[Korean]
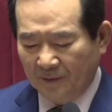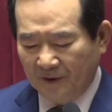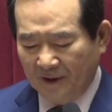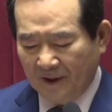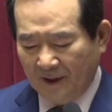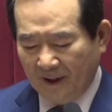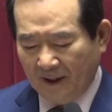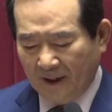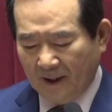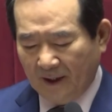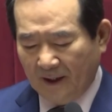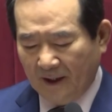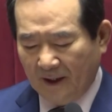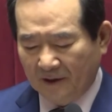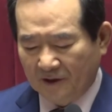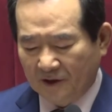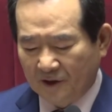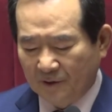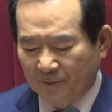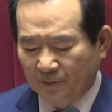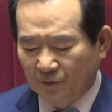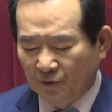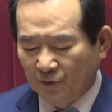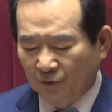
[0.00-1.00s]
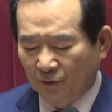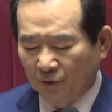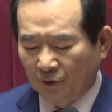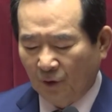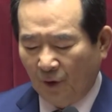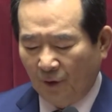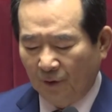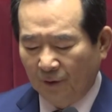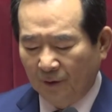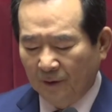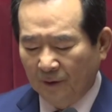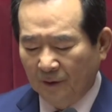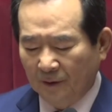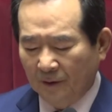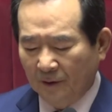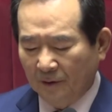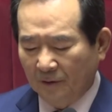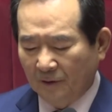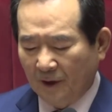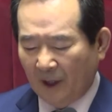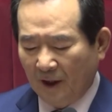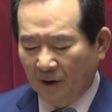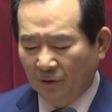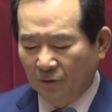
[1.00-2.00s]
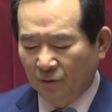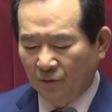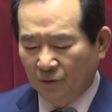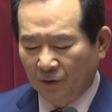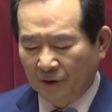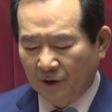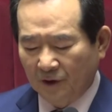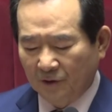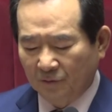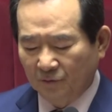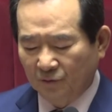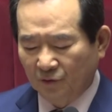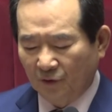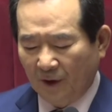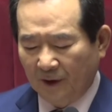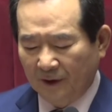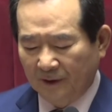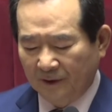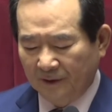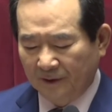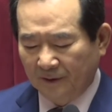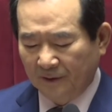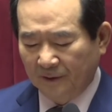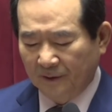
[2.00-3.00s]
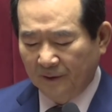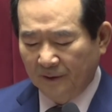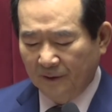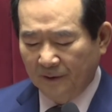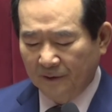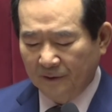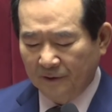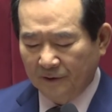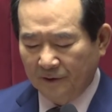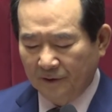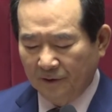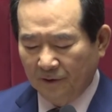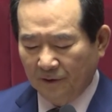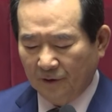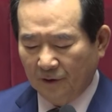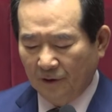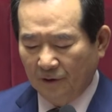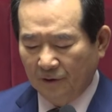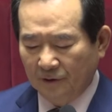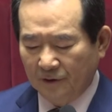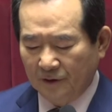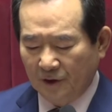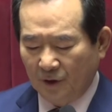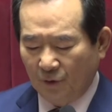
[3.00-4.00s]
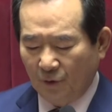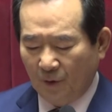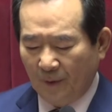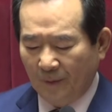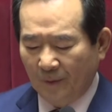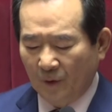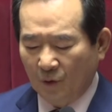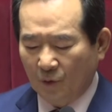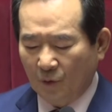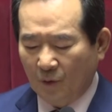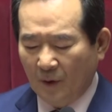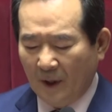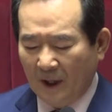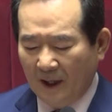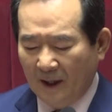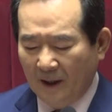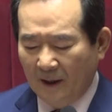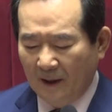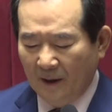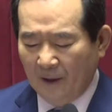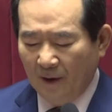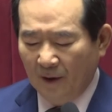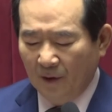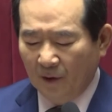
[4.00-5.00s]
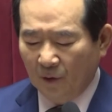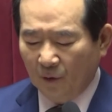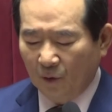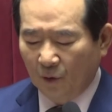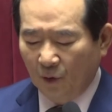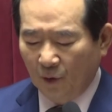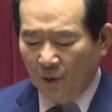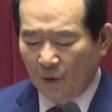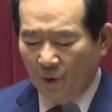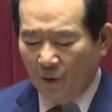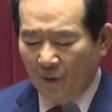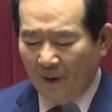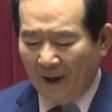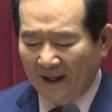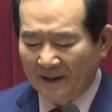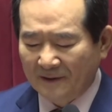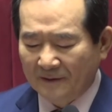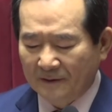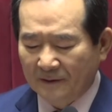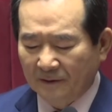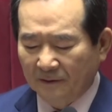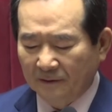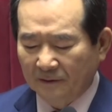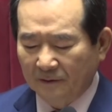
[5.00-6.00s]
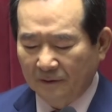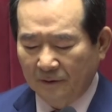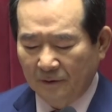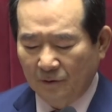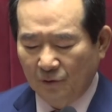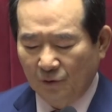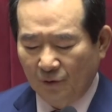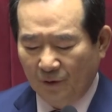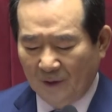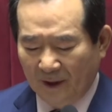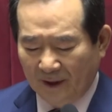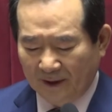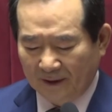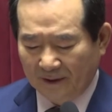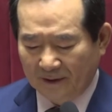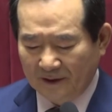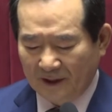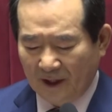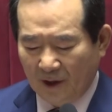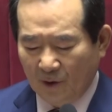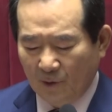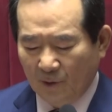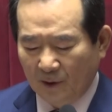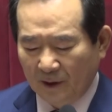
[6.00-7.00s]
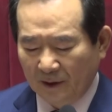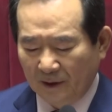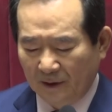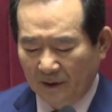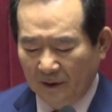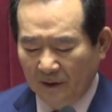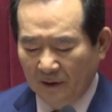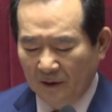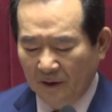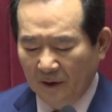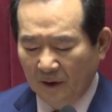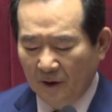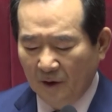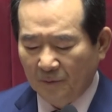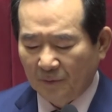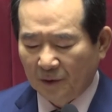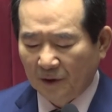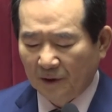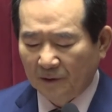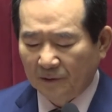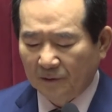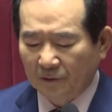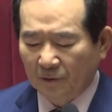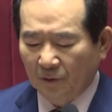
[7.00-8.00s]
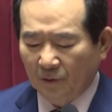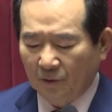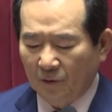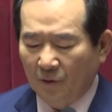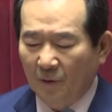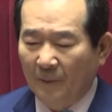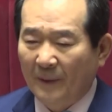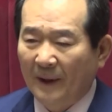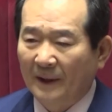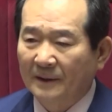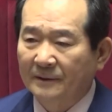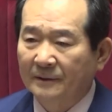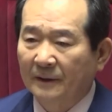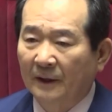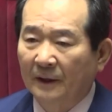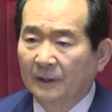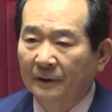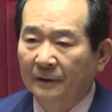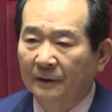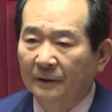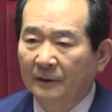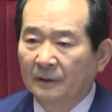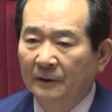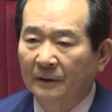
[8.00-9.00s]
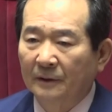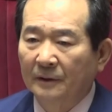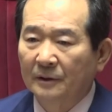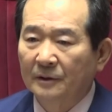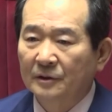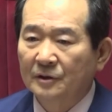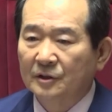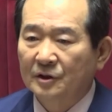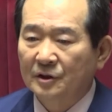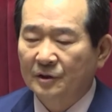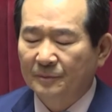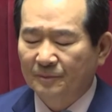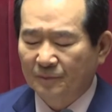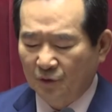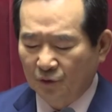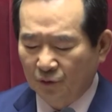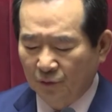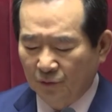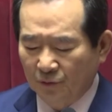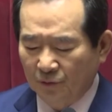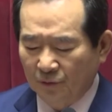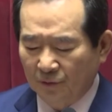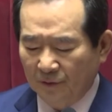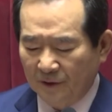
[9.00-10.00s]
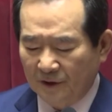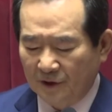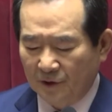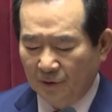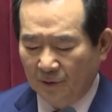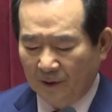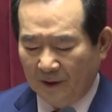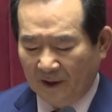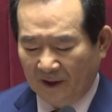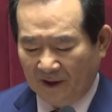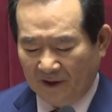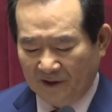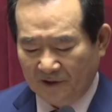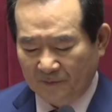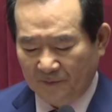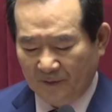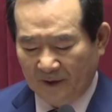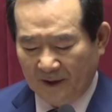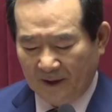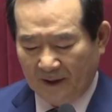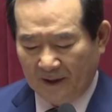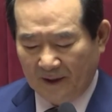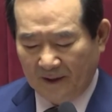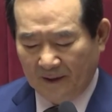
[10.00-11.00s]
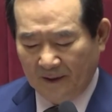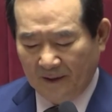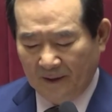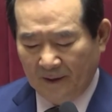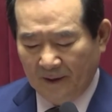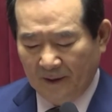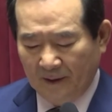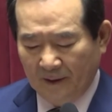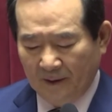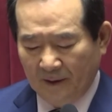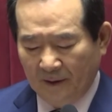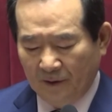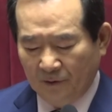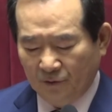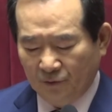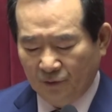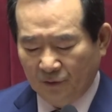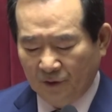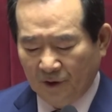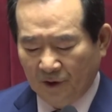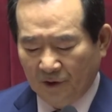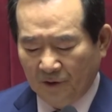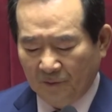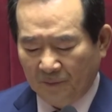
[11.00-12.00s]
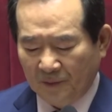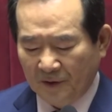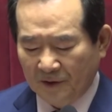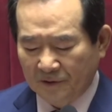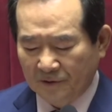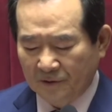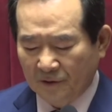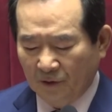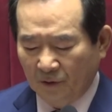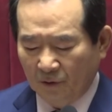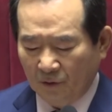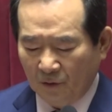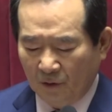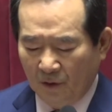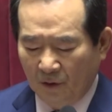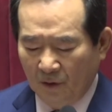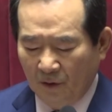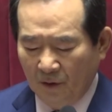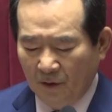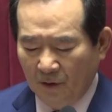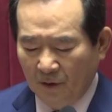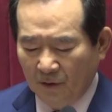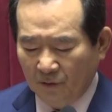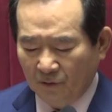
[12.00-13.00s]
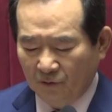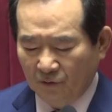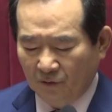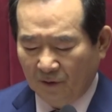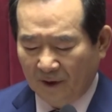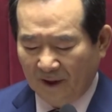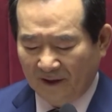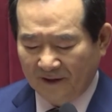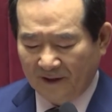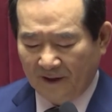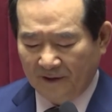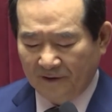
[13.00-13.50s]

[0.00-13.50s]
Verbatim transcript: 피해가 집중된 대구, 경북에는 지역경제 회복과 고용 안정 등을 위한 재원을 별도로 배정하여 집중 지원하겠습니다. 추경 편성으로 국가